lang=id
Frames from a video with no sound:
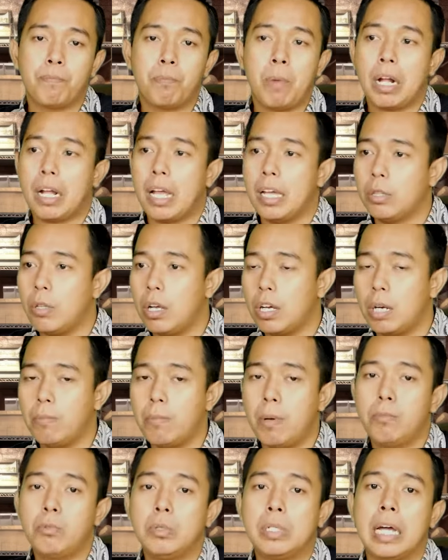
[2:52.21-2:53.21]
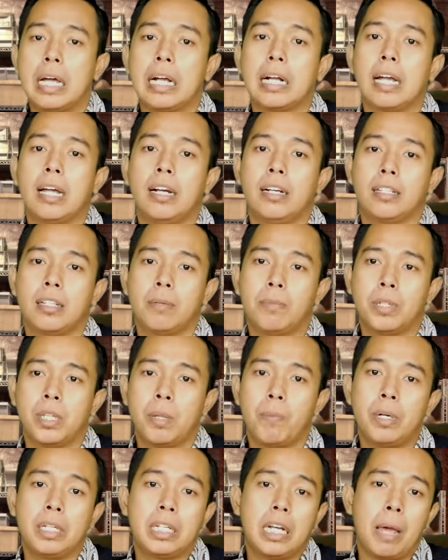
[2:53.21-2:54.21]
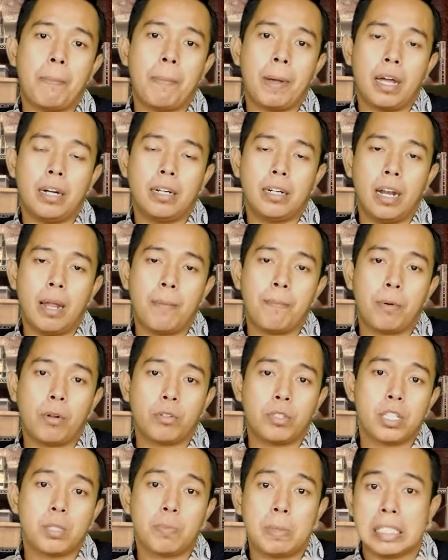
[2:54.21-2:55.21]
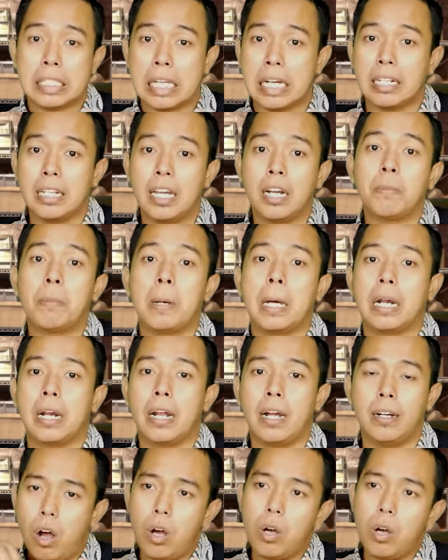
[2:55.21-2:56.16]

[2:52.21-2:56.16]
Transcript: maka itu akan memudahkan teman-teman di lapangan dalam proses pencarian barang.